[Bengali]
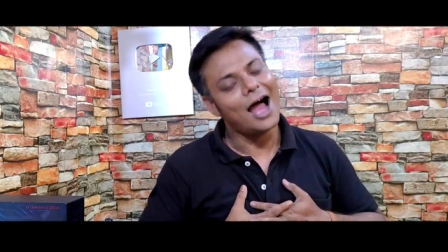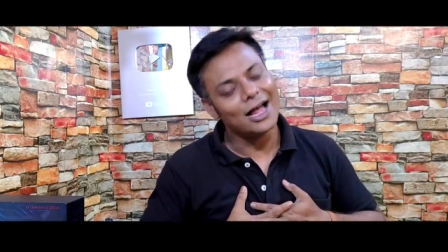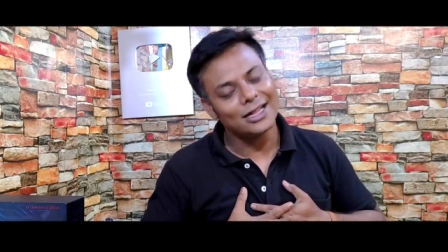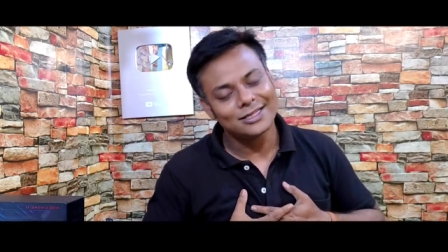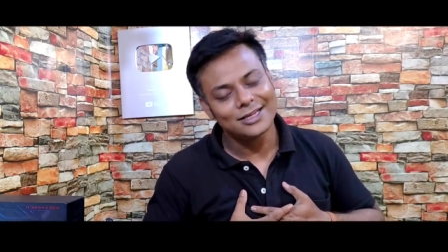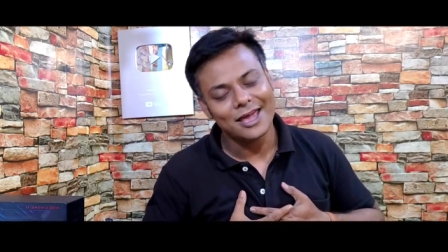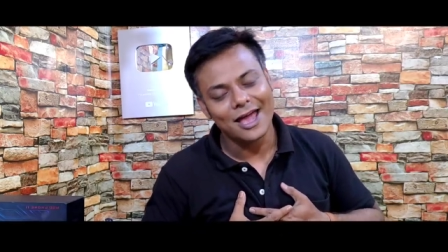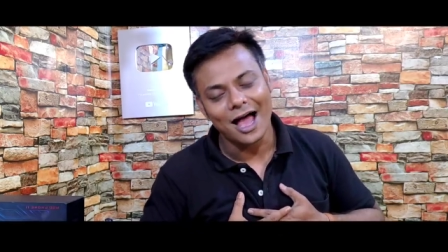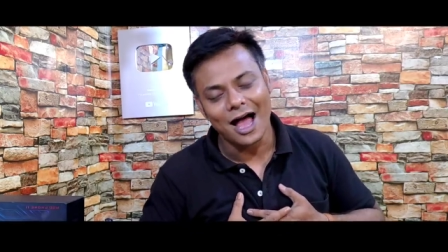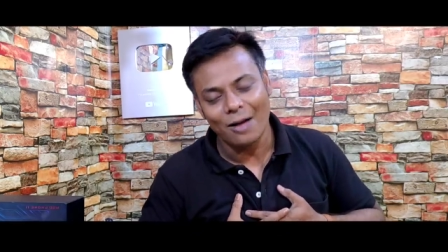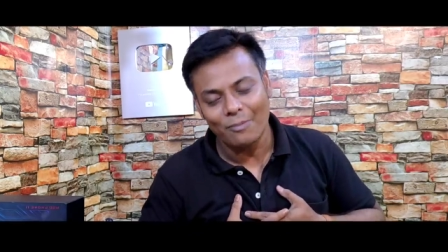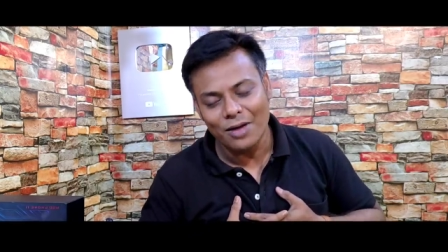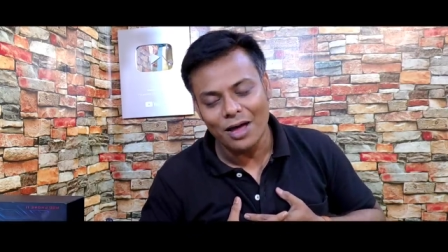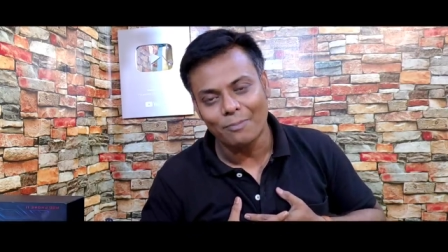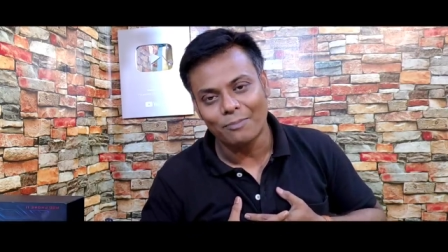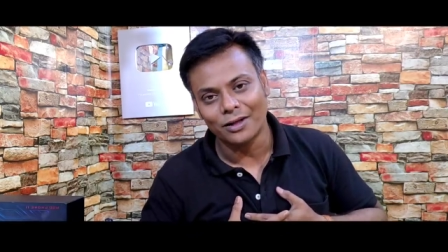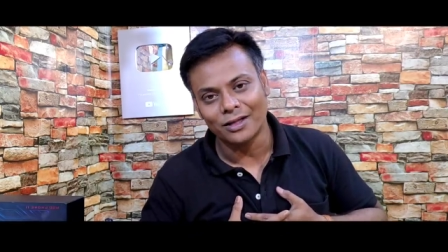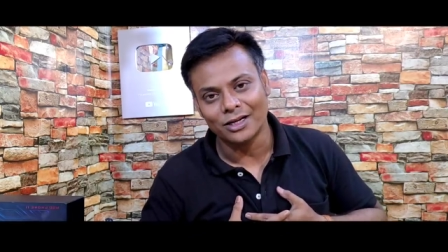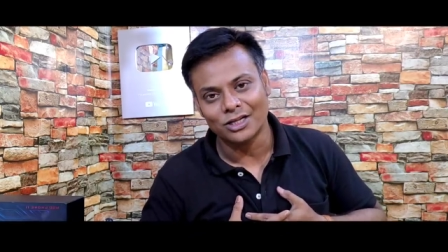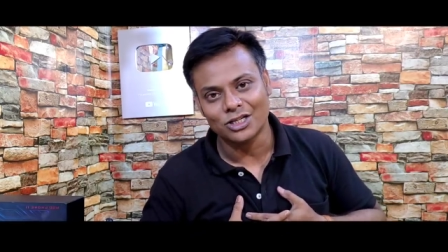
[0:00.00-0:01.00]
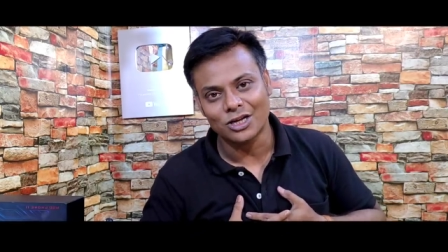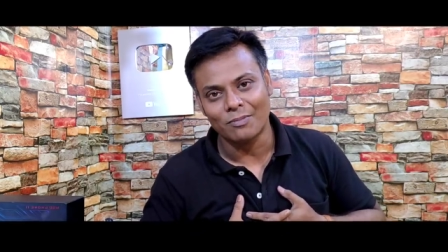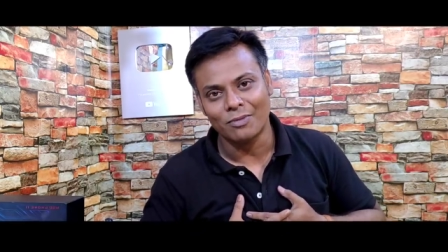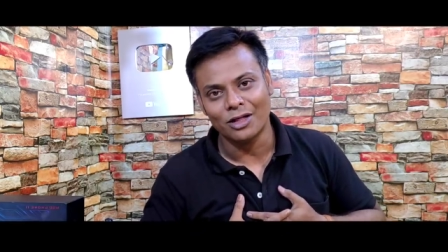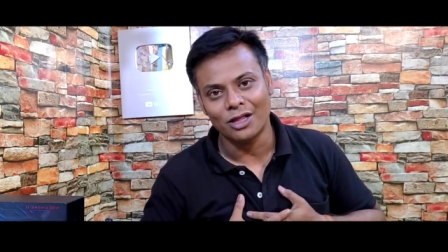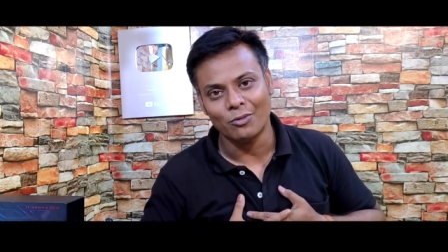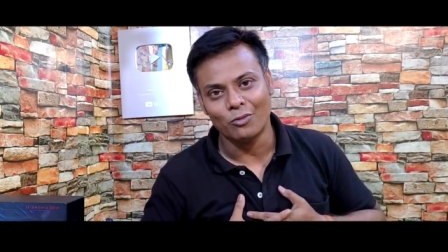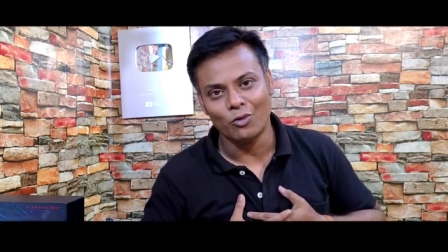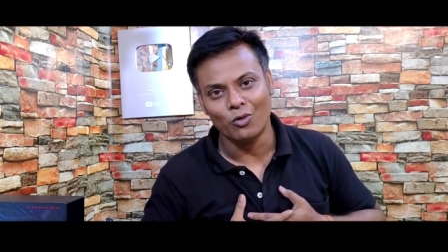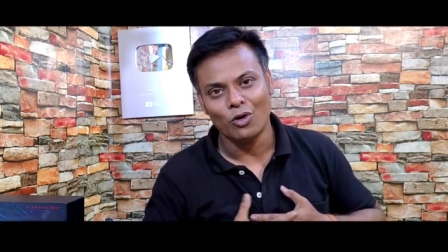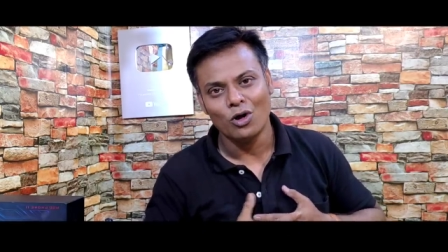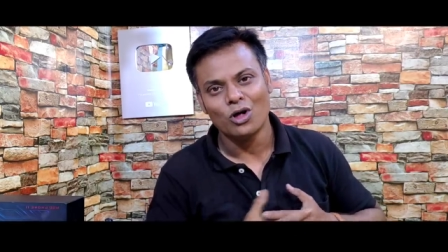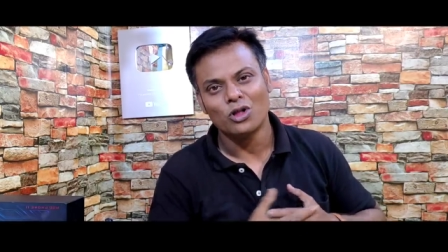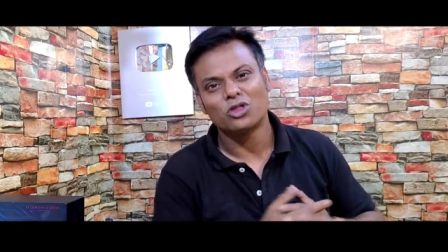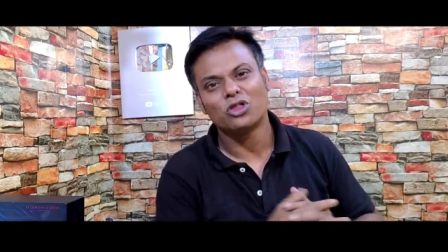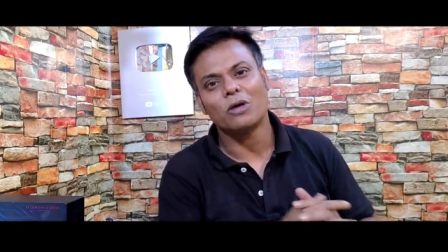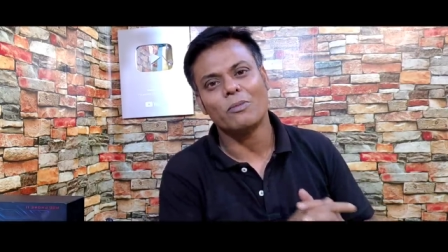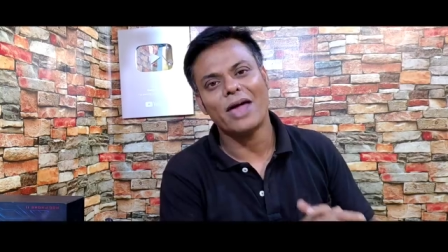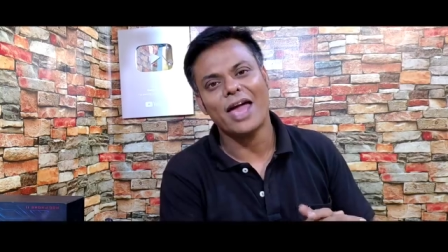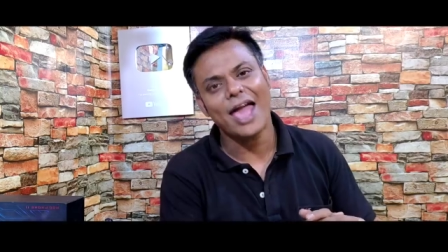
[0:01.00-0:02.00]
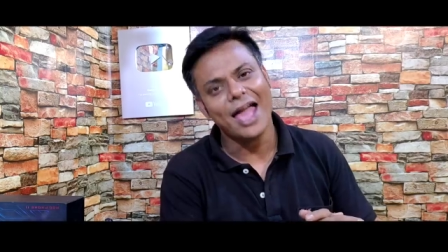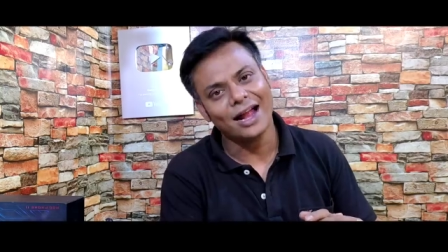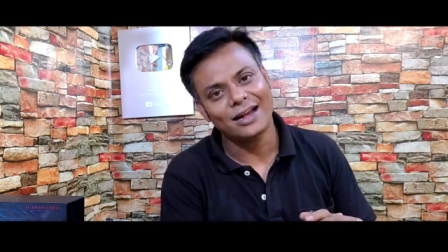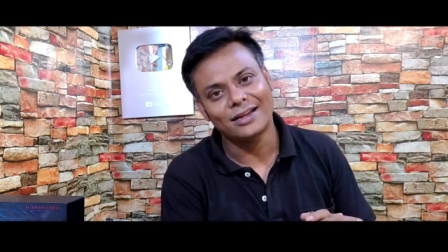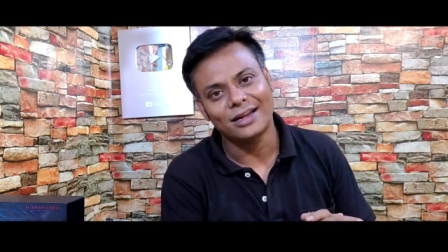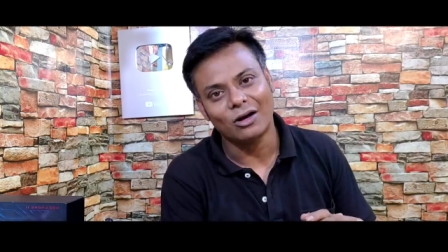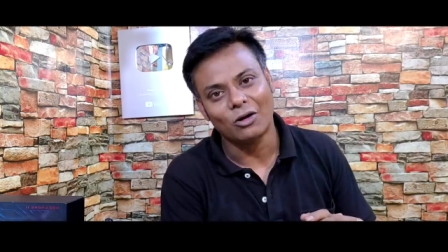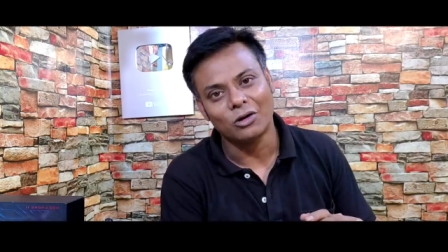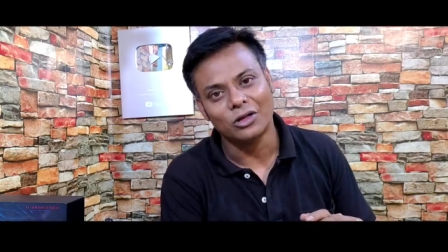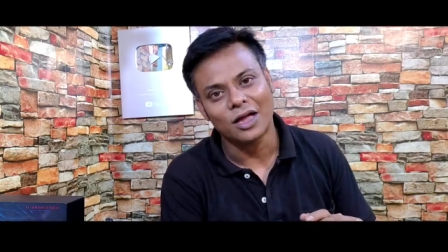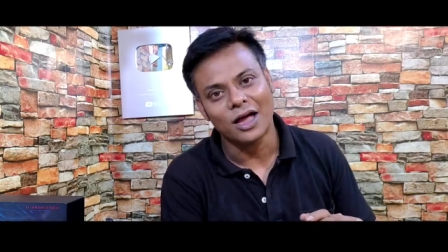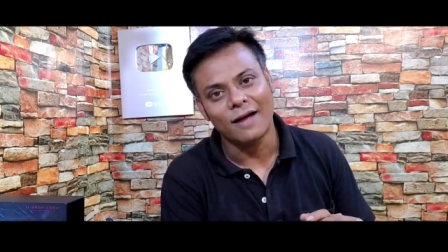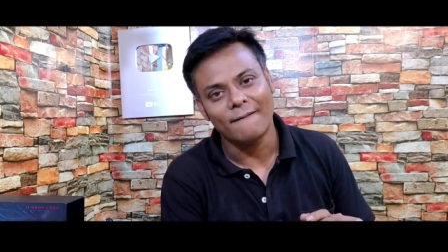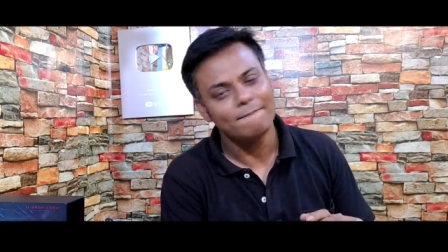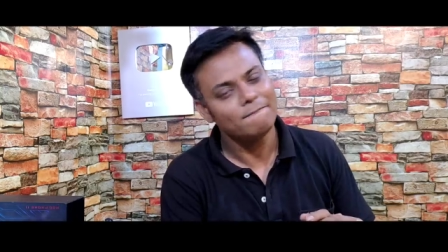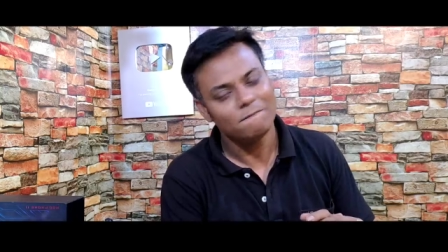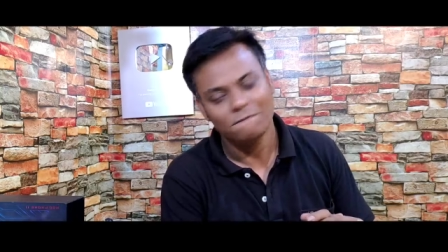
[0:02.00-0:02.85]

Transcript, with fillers: আজকে আমি আপনাদের সামনে দেব তবে একটা কথা